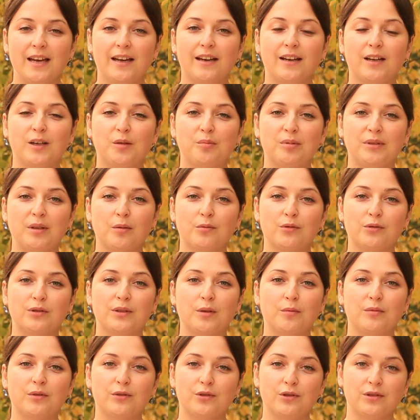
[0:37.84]
э, потому
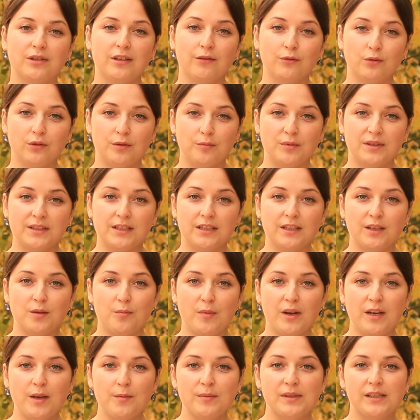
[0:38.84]
что мы очень давно ими
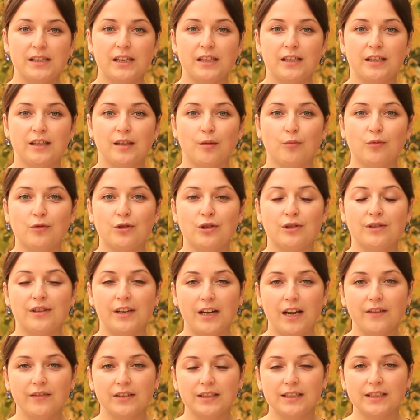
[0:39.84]
занимаемся, они нам очень
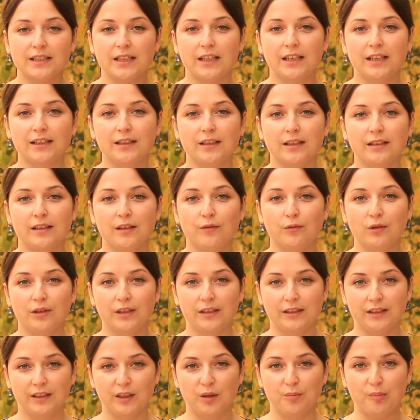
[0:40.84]
нравятся. Это
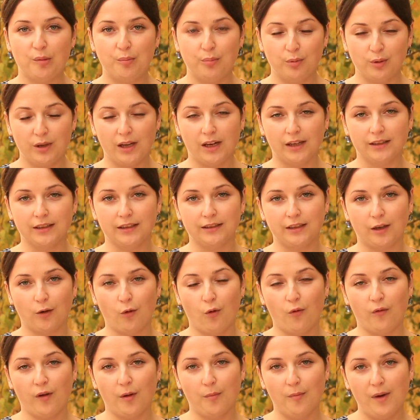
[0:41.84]
довольно-таки популярная
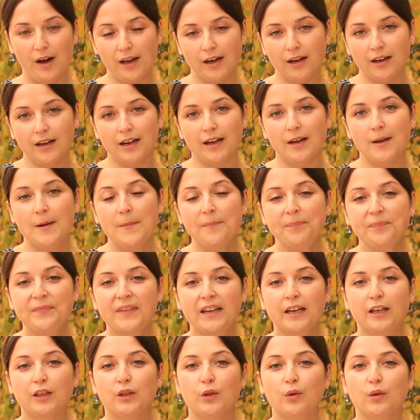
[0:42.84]
торговая марка,
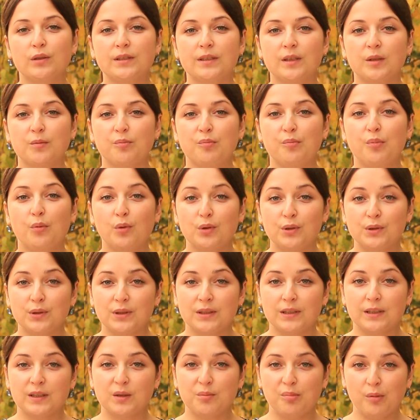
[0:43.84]
которая
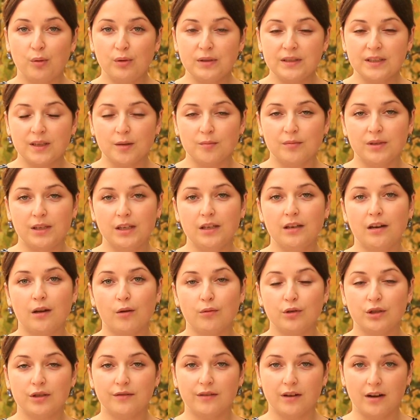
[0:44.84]
пользуется спросом и
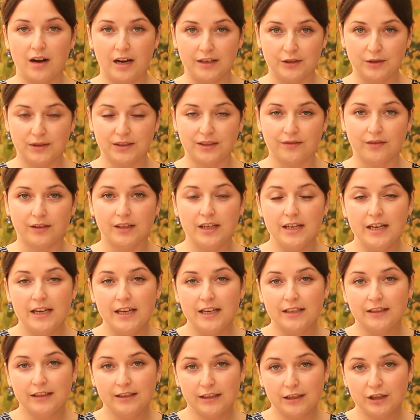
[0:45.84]
хорошего качества.
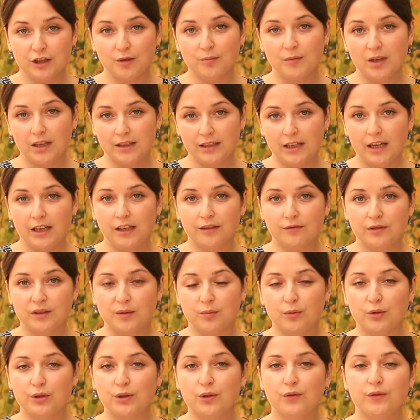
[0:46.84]
На нашем канале вы
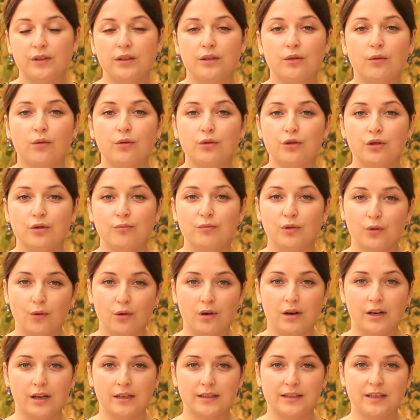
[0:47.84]
сможете увидеть очень
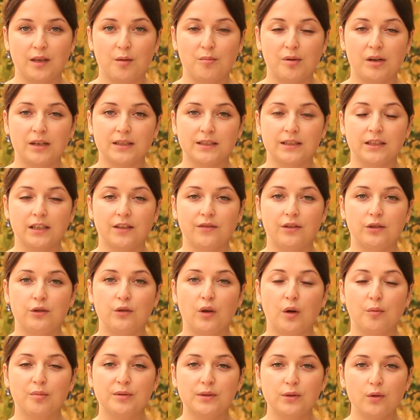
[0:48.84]
много разнообразных
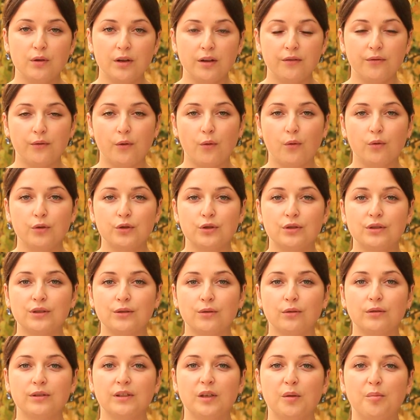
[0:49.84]
видеообзоров о
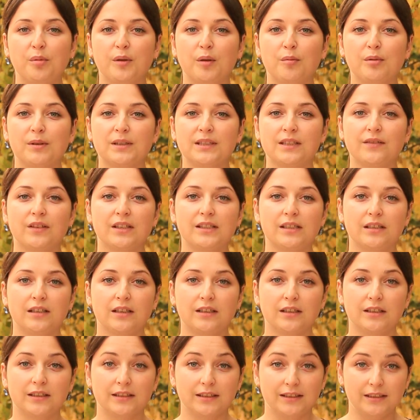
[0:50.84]
частотных
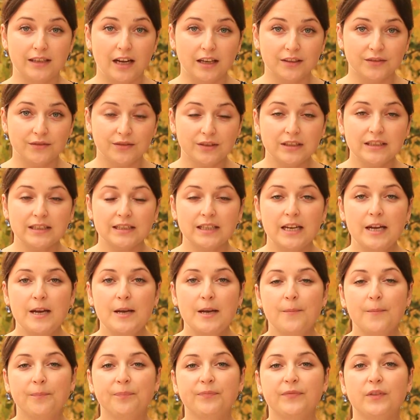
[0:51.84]
преобразователях Danfoss,
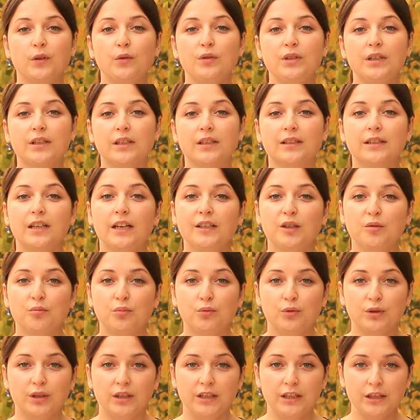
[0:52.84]
но никогда не
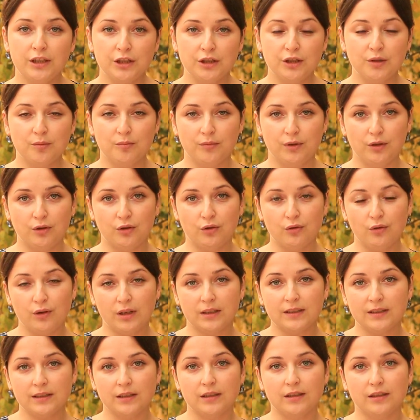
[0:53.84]
будет лишним еще
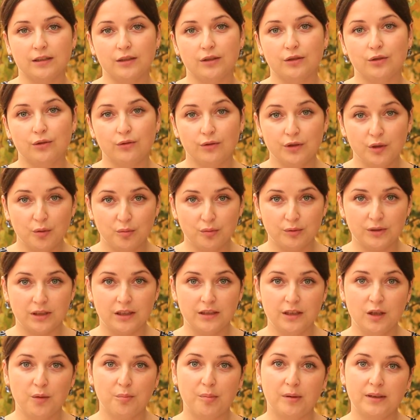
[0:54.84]
раз э, что-нибудь
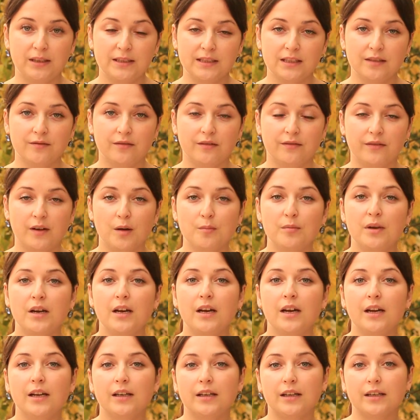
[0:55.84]
о них полезного вам
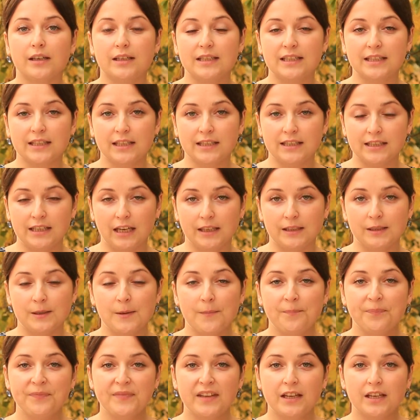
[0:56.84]
рассказать.
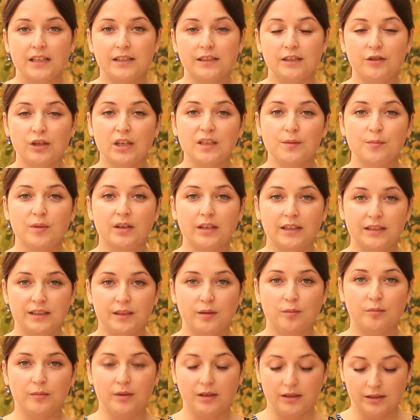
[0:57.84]
Сейчас мы
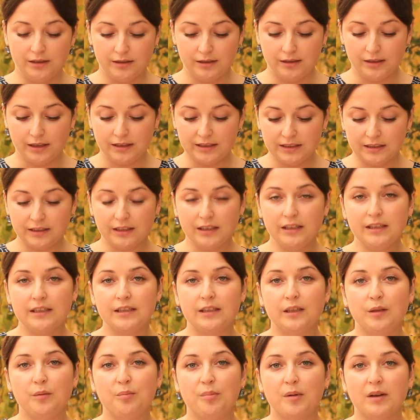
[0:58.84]
хотим э,
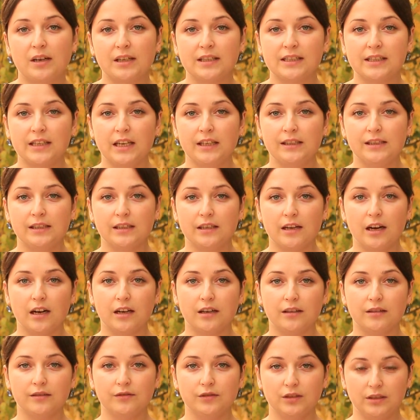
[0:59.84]
раскрыть и показать,
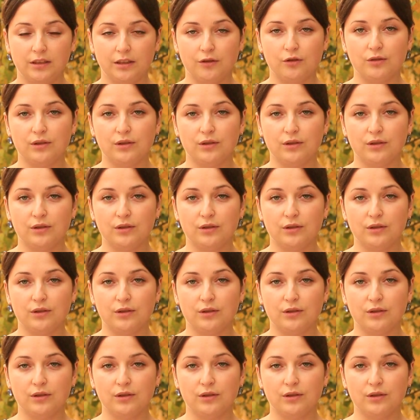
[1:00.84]
как выглядит